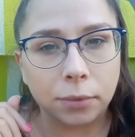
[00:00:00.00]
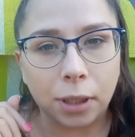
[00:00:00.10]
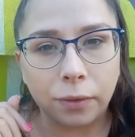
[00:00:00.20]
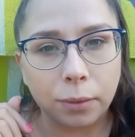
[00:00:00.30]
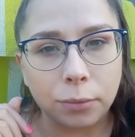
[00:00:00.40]

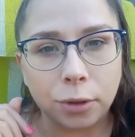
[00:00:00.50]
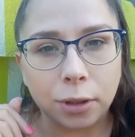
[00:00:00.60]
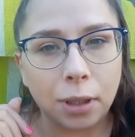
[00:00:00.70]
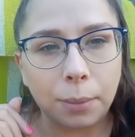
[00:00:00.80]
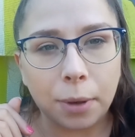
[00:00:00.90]
nie wiem,
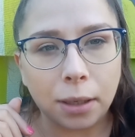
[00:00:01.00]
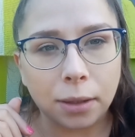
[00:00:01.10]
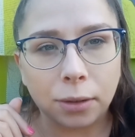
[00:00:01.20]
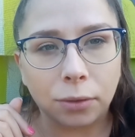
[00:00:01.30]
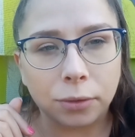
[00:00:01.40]
czy dam
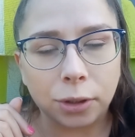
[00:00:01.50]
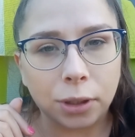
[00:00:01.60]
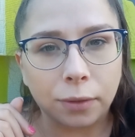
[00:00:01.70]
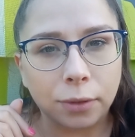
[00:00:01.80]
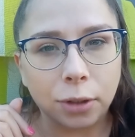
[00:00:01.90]
radę to
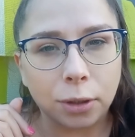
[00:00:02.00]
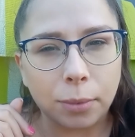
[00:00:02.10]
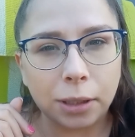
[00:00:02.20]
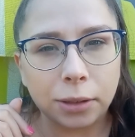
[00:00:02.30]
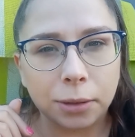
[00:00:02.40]
dzisiaj
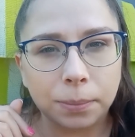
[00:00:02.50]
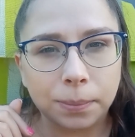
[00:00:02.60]
wytrzymać.